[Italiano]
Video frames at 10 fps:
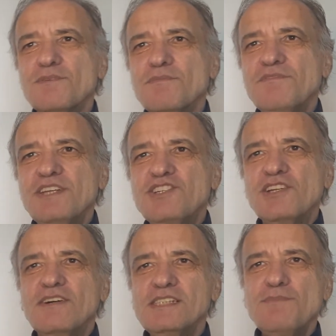
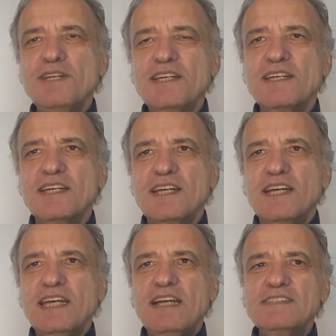vicino a Rimini,
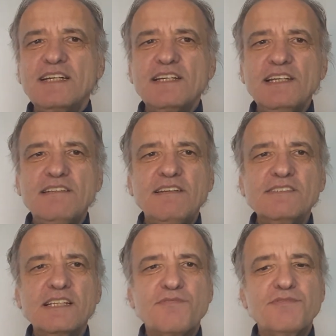era il tiro
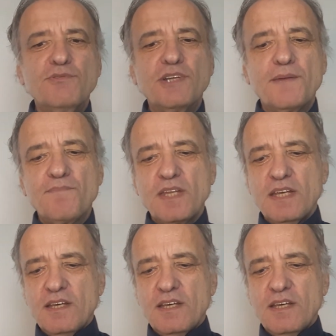alla fune.